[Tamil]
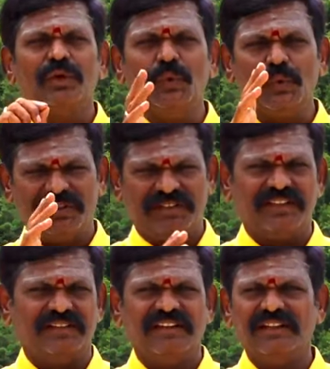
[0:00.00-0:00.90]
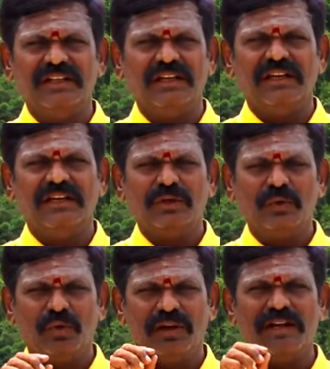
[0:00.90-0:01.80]
யூஎஸ்ஸை சேர்ந்த
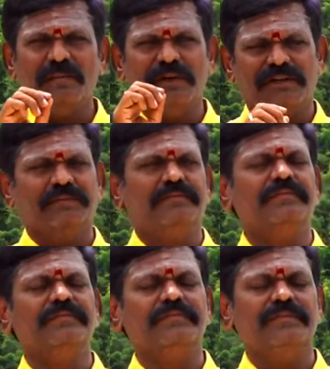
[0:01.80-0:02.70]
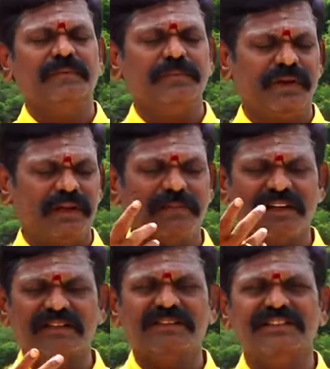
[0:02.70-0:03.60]
ஒரு அன்பர் பேர்
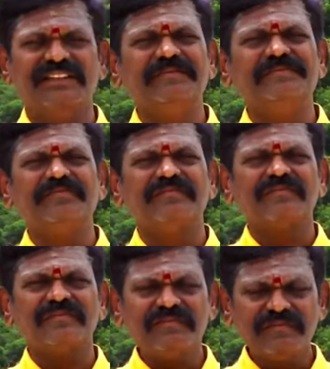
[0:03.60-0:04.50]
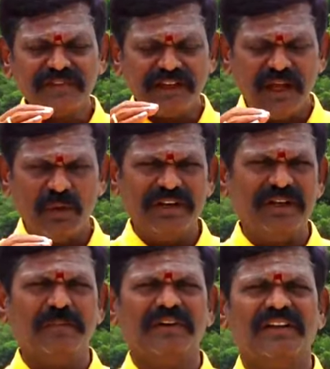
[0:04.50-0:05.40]
மறந்துடுச்சு அவர்
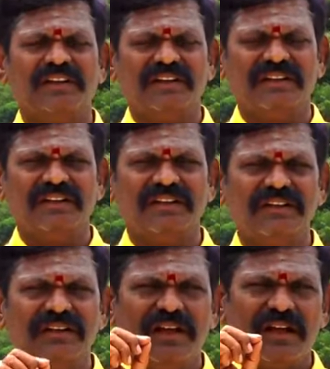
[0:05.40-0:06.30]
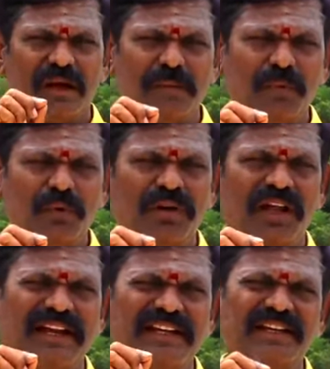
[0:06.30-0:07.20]
என்ன பண்ணுறாரு கம்ப்யூட்டரில்
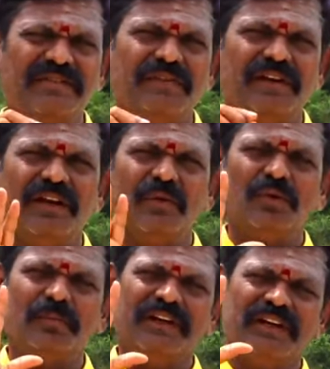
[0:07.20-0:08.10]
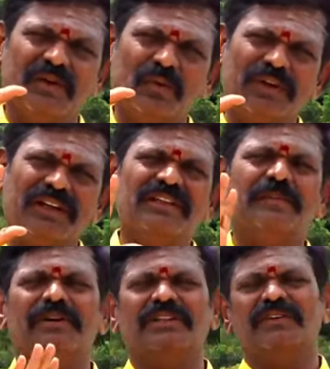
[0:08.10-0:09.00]
ஐடி ஃபீல்டில் ஒரு மிக உயர்ந்த
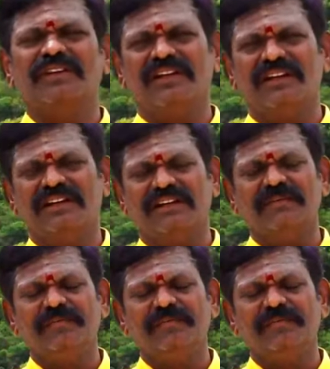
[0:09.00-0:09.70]
பதவியில் இருக்கிறாங்க